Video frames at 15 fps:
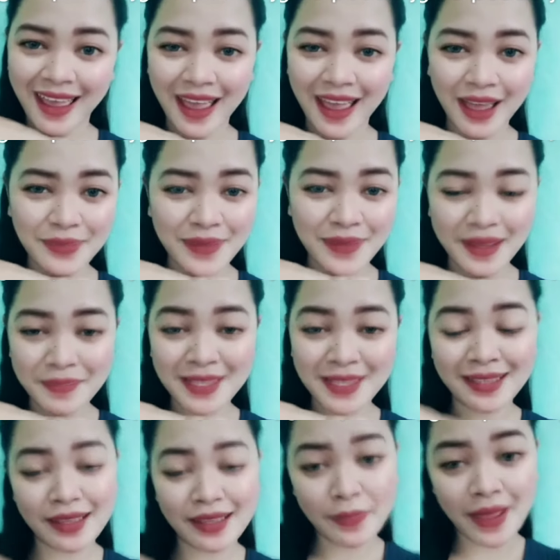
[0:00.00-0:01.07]
Ang mga
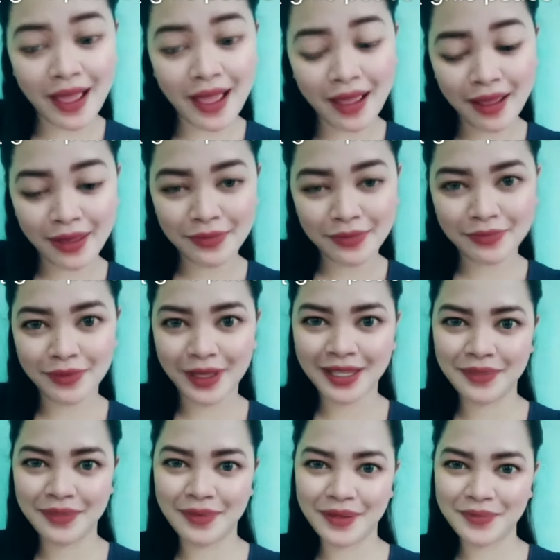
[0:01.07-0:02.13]
matataba, pwede
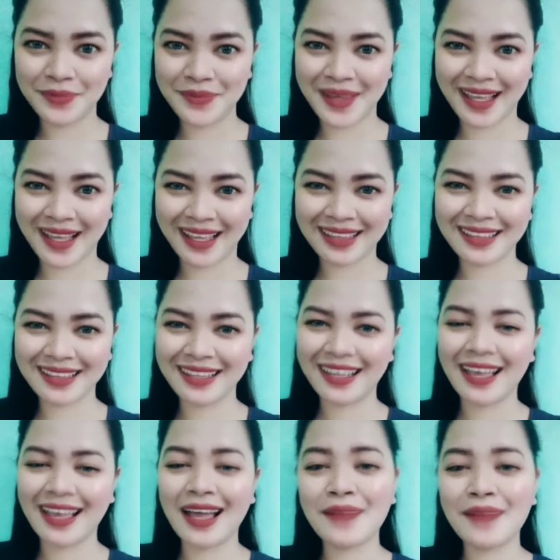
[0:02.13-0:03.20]
pang pumayat.
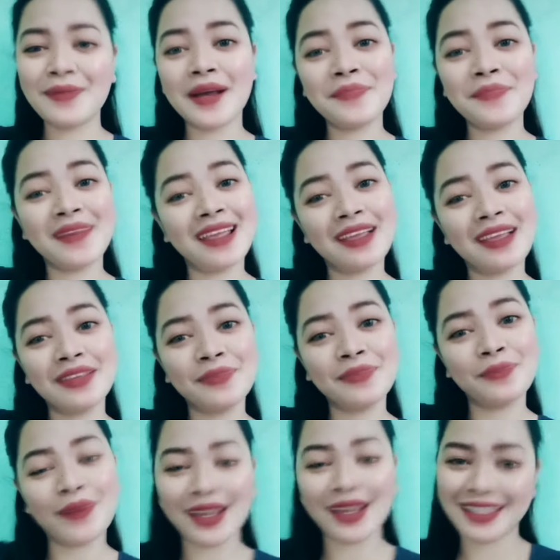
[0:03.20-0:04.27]
Ang mga payat,
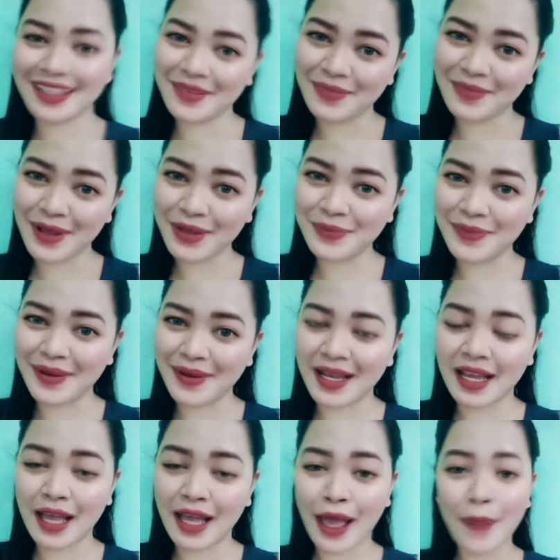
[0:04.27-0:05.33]
pwede pang tumaba.
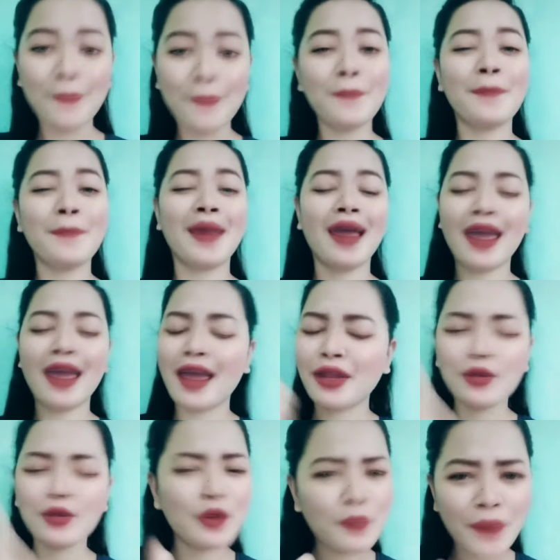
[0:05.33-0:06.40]
Pero
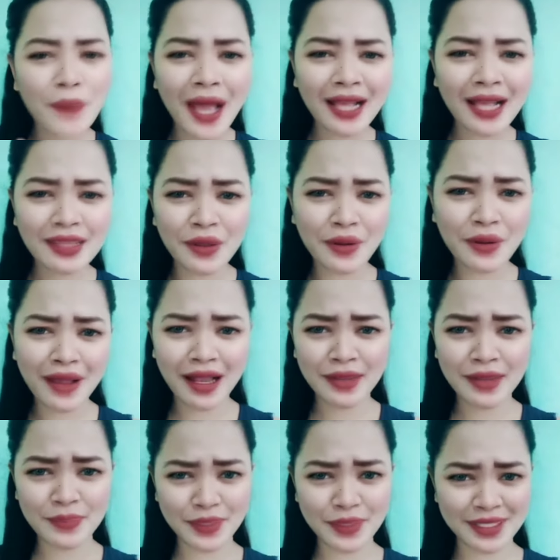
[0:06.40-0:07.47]
yung pangit na ugali
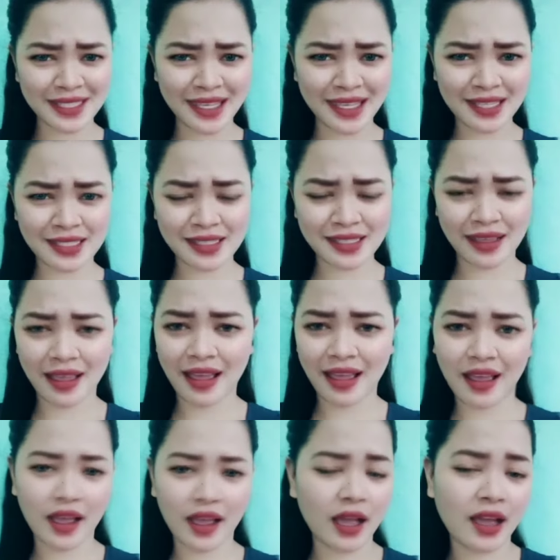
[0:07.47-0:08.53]
mo, sis,
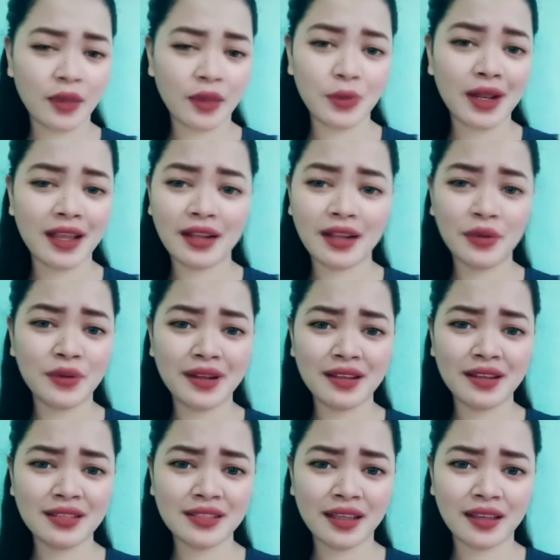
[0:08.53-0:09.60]
wala nang lunas
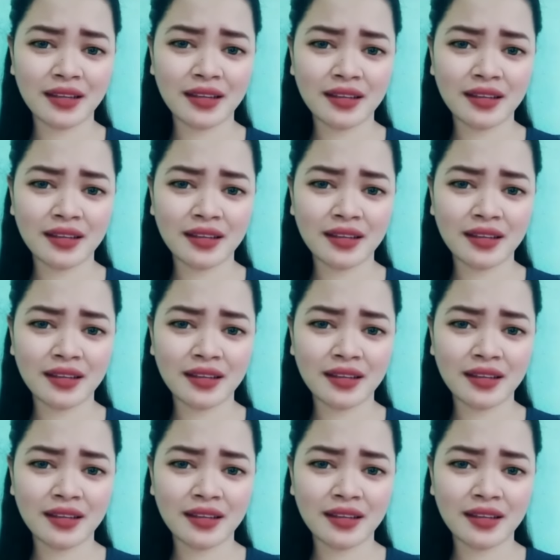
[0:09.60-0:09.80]
dyan.